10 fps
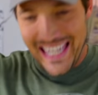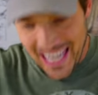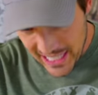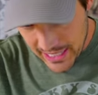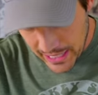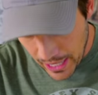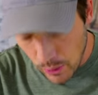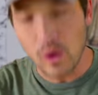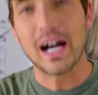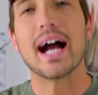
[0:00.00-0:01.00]
結
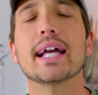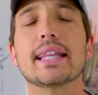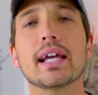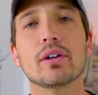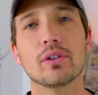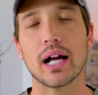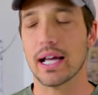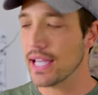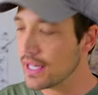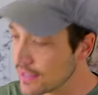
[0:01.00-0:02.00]
果を変えていくの
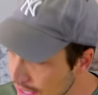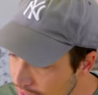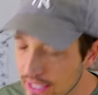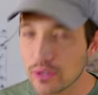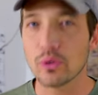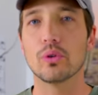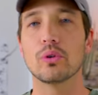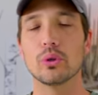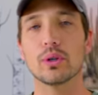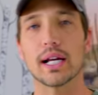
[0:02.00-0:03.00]
か、やる気が出る方
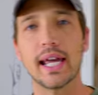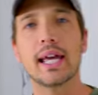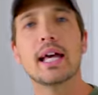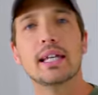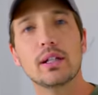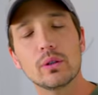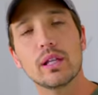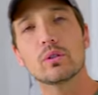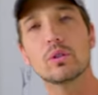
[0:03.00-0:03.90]
法とかね、いろんな